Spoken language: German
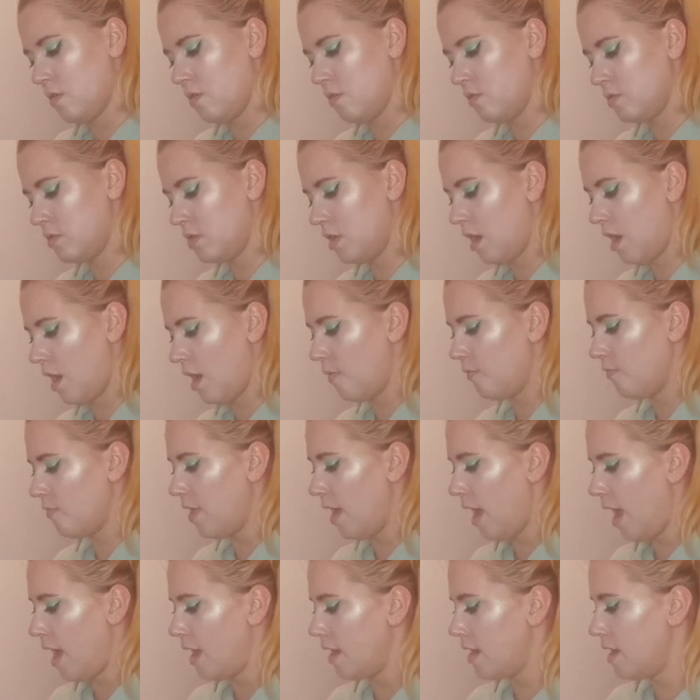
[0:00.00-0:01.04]
Und da haben
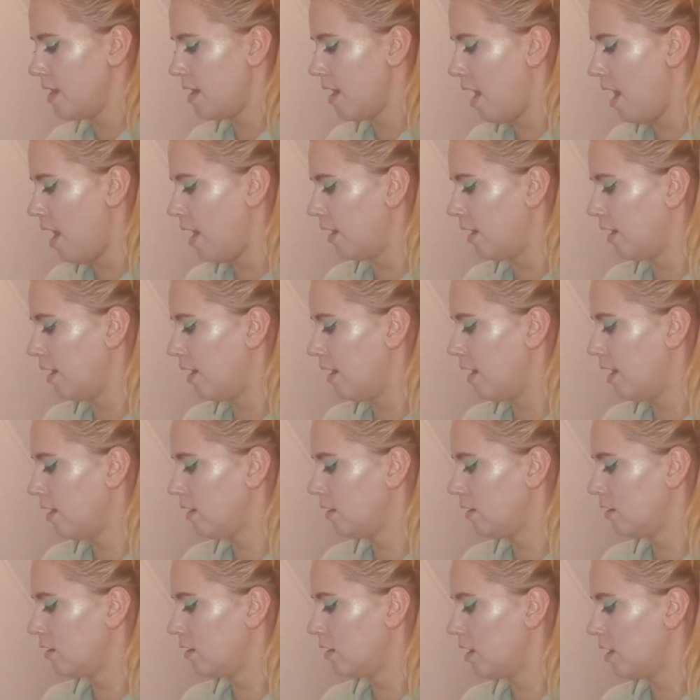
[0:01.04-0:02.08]
wir einen
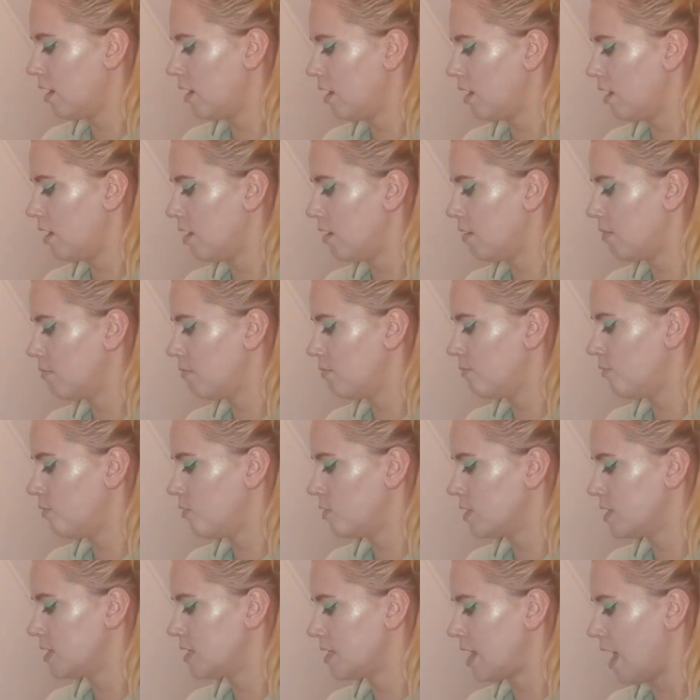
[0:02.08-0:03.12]
Nagellack ähm,
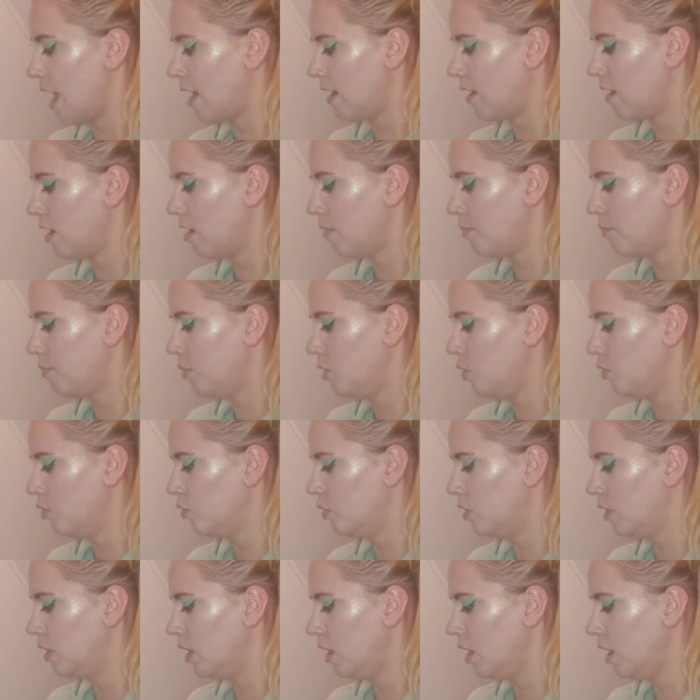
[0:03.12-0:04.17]
von Zaka
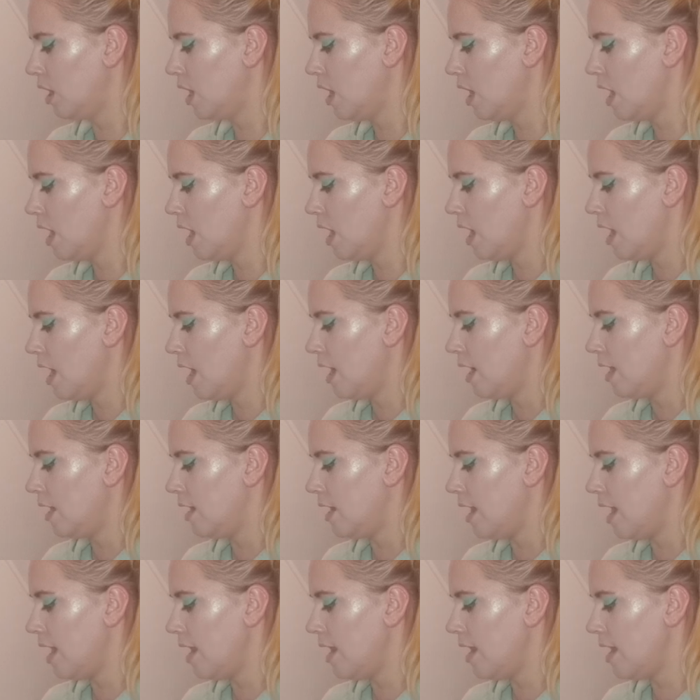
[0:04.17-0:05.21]
Beauty,
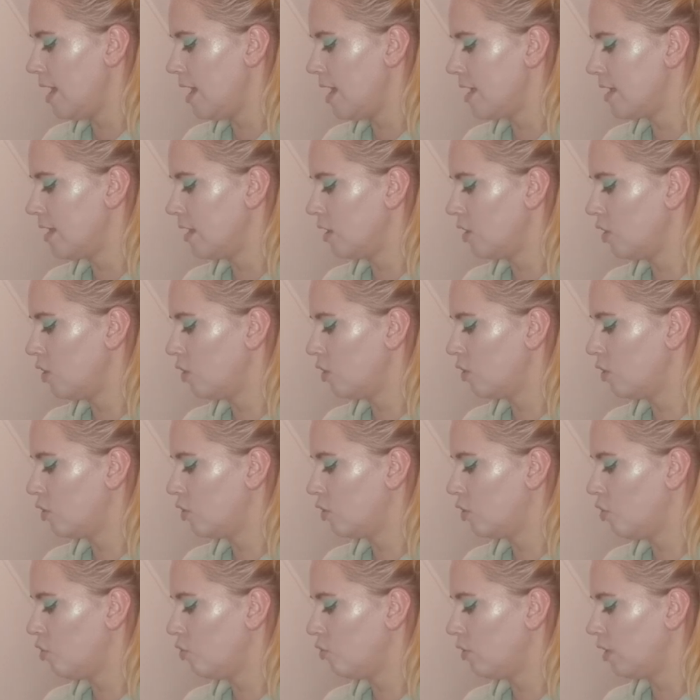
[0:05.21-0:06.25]
Nail and
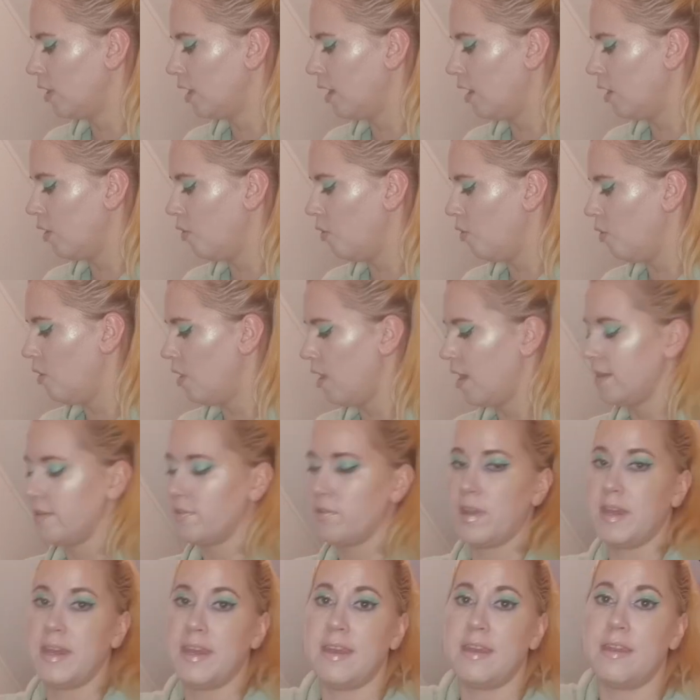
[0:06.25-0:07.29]
Cuticle Öl,
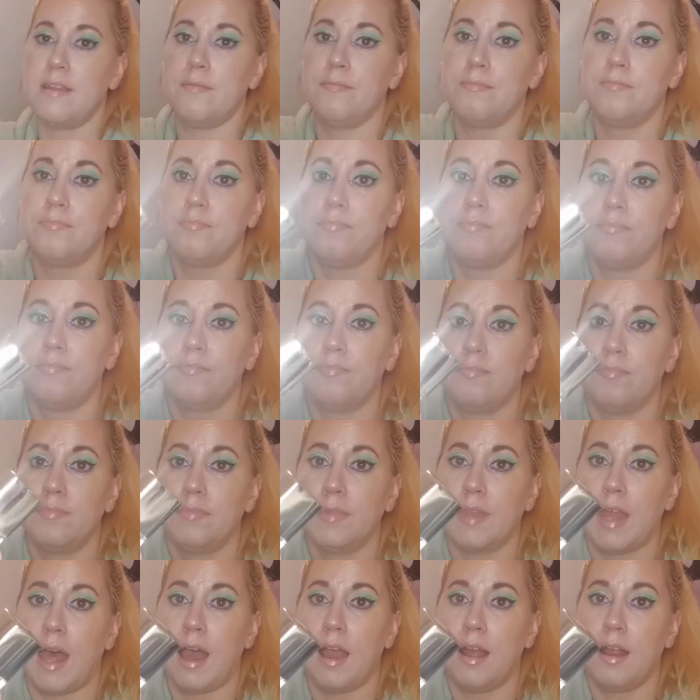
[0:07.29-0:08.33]
also ein
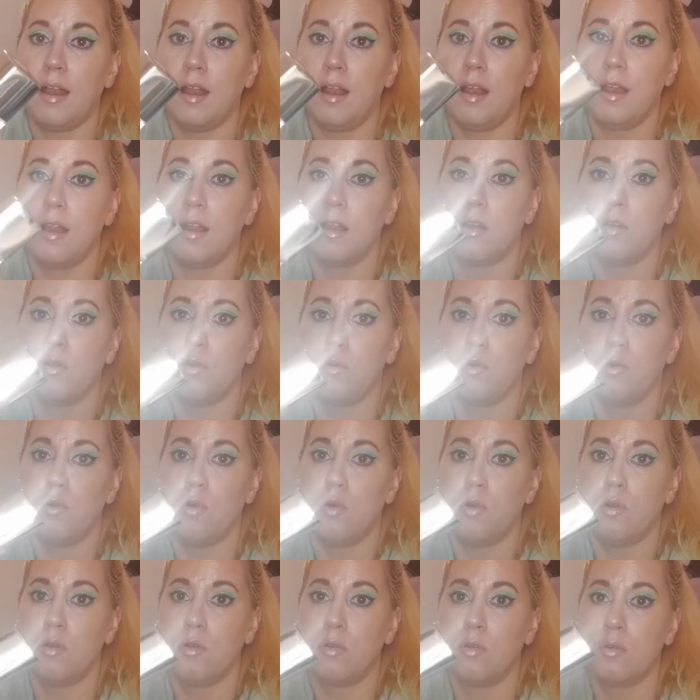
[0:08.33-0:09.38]

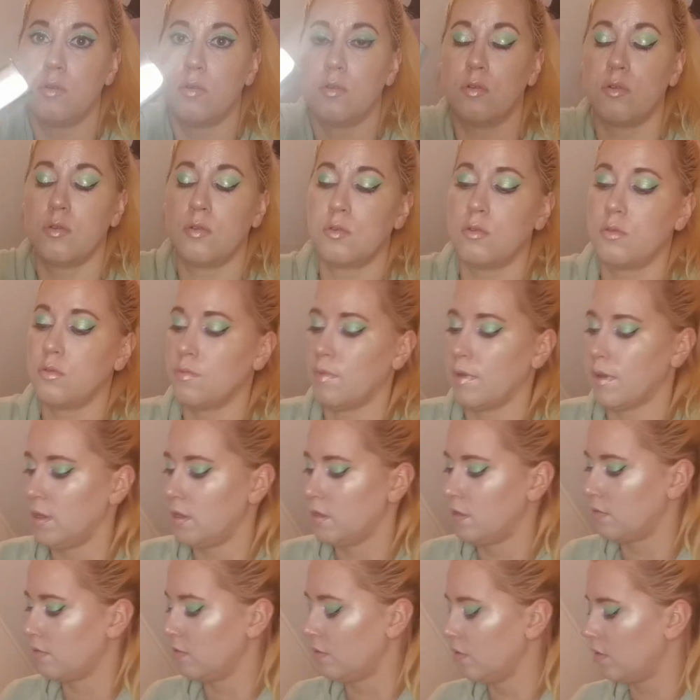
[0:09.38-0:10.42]
Nagelöl, wenn ich
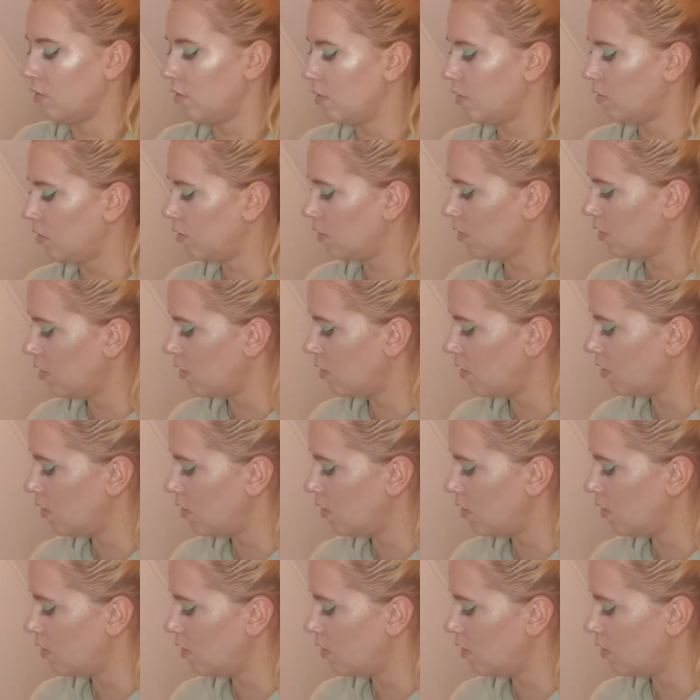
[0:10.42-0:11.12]
das richtig